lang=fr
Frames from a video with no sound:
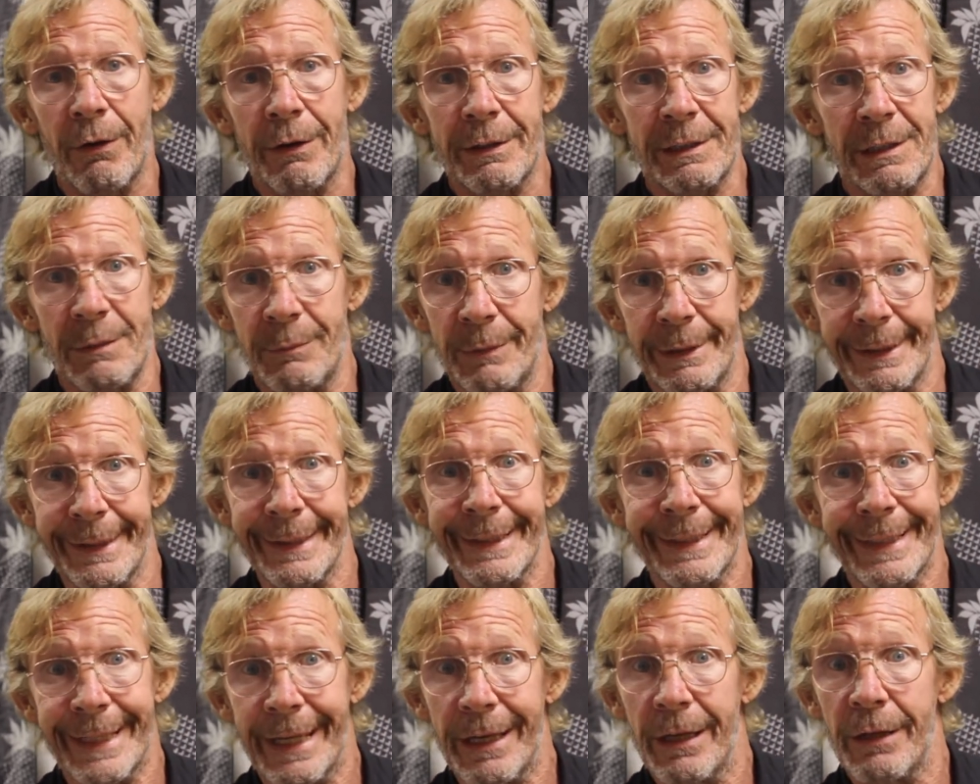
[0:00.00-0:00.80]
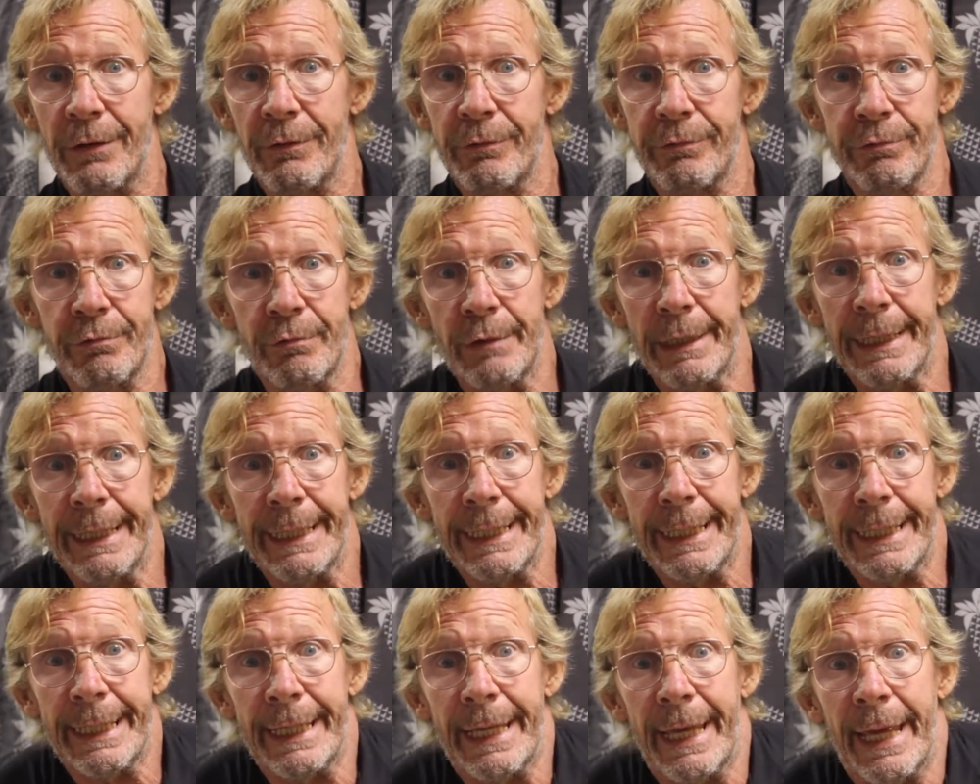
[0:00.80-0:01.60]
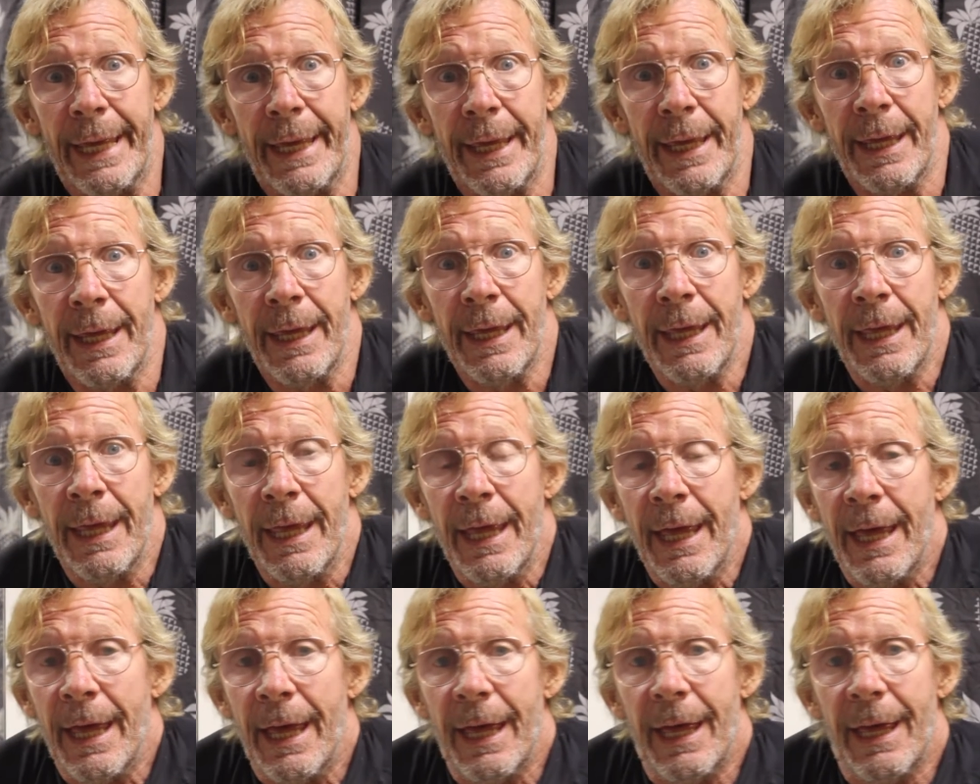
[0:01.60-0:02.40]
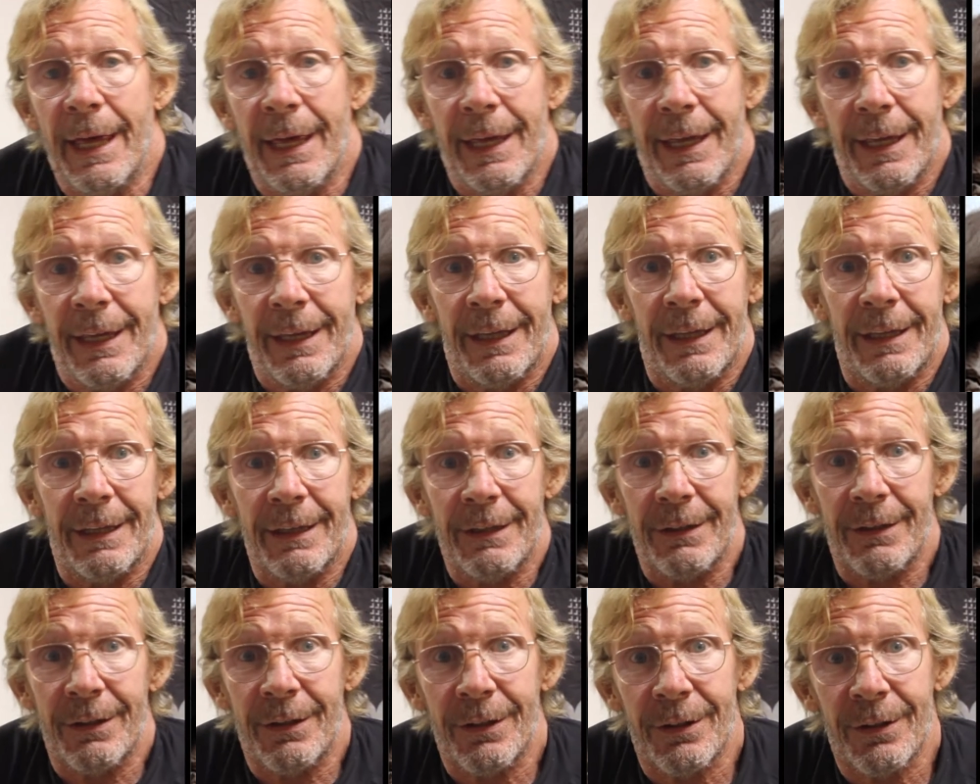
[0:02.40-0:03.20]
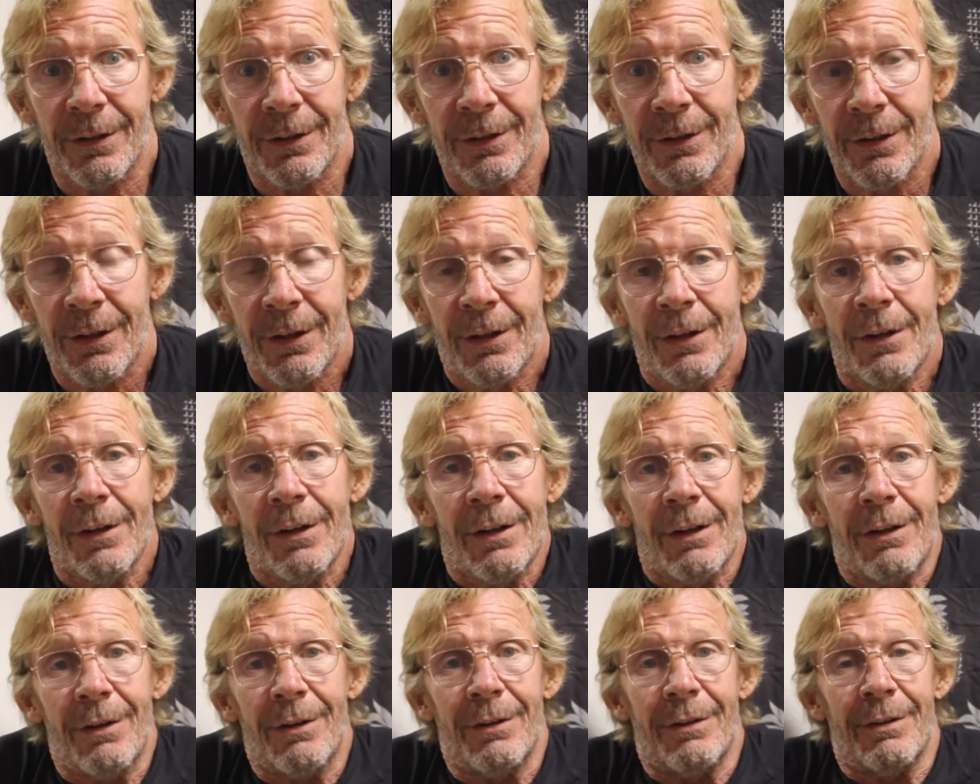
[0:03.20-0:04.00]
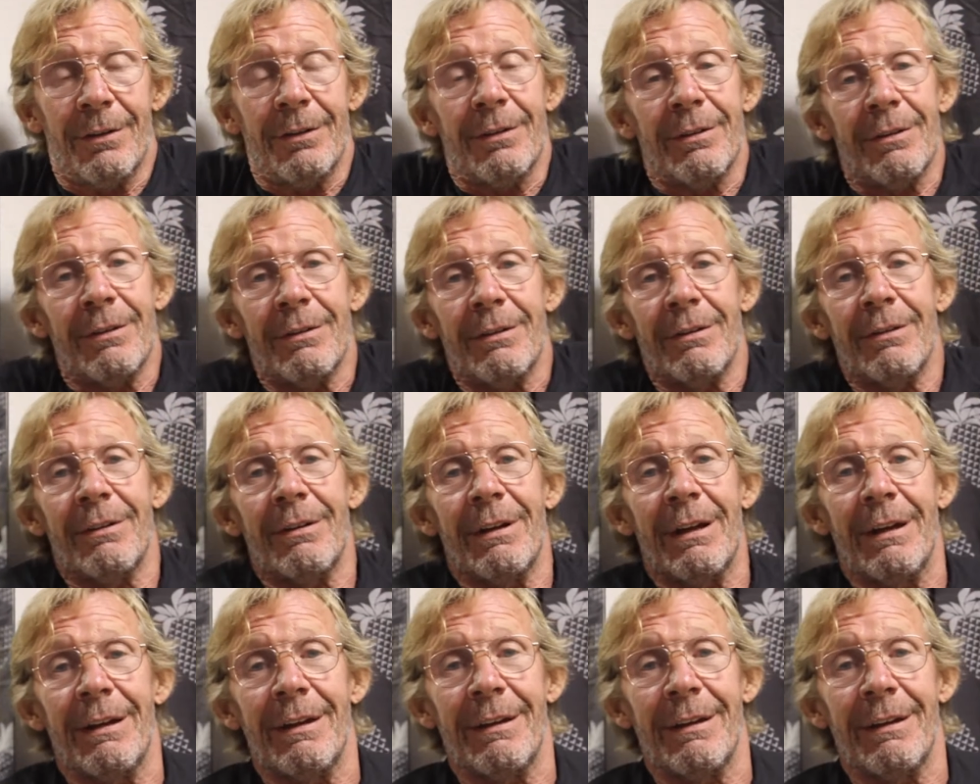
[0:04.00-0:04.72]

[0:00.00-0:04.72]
un Américain voulait euh, euh,